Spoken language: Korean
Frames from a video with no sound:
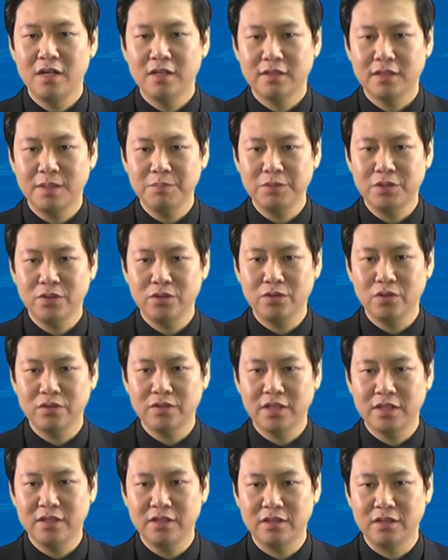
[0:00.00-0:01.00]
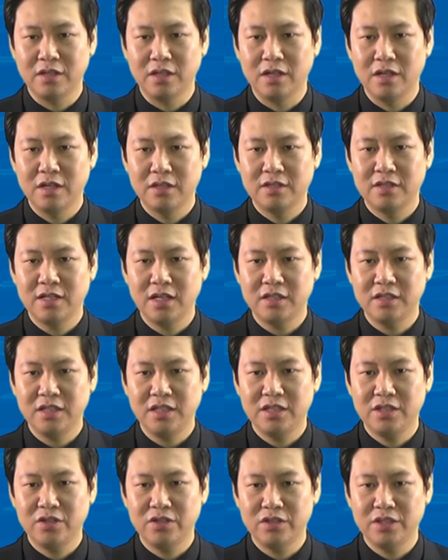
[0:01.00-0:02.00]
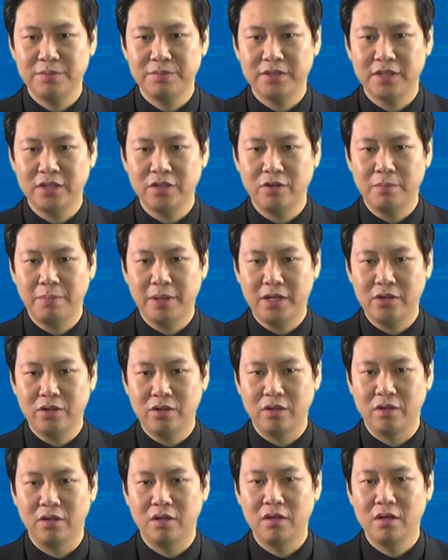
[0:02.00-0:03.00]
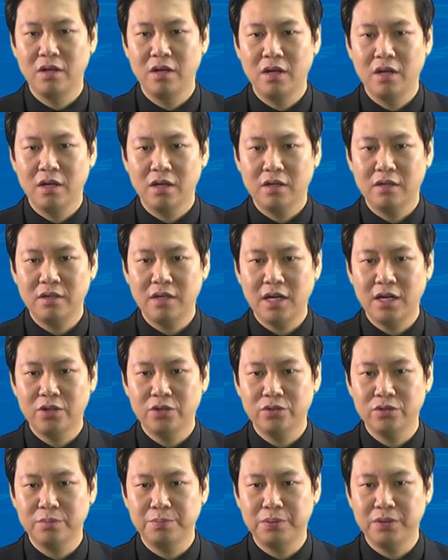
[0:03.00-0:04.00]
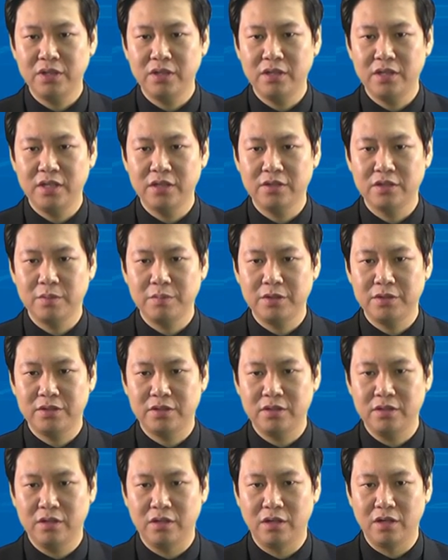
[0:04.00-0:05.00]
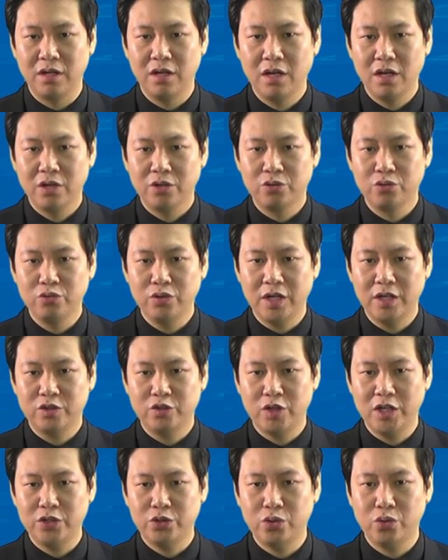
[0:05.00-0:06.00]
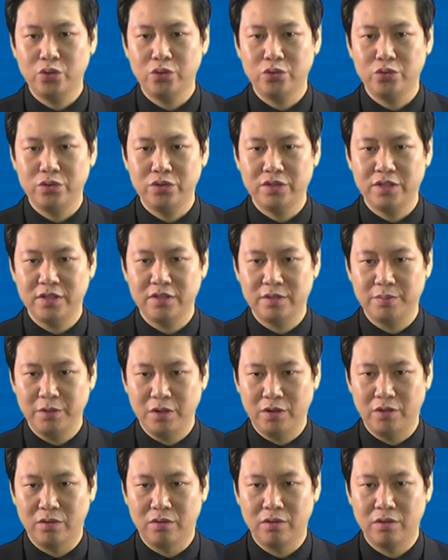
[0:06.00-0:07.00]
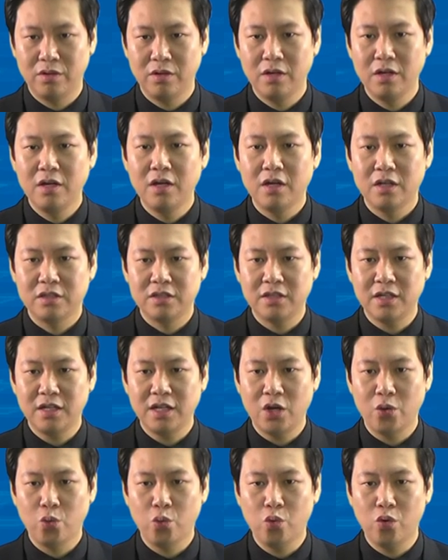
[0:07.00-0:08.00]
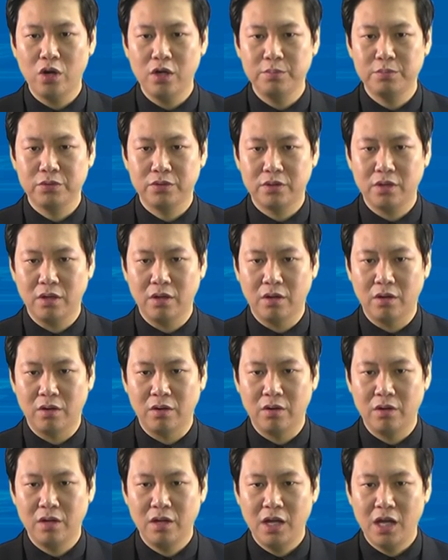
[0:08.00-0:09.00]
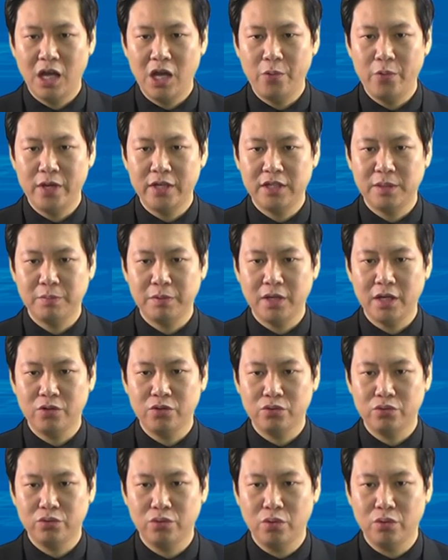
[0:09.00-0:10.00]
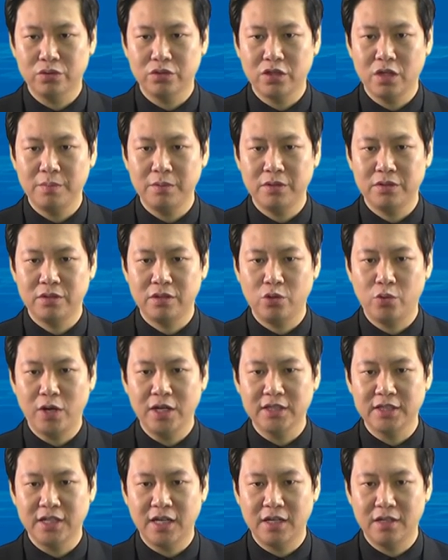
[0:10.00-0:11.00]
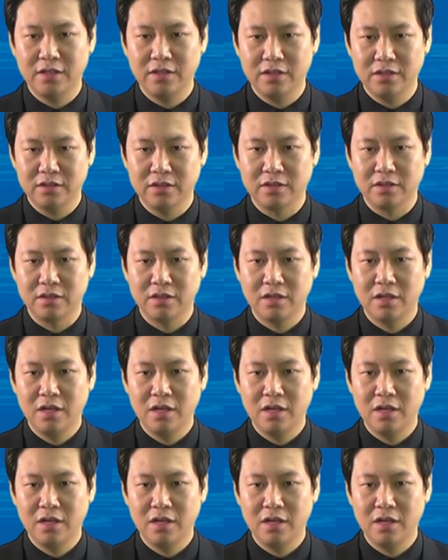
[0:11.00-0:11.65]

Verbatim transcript: 삼성전자는 지난 2014년 8월 클라우드 프린팅 서비스를 국내 최초로 출시했으며 지난해 5월부터 해외 10개국으로 서비스를 확장하는 등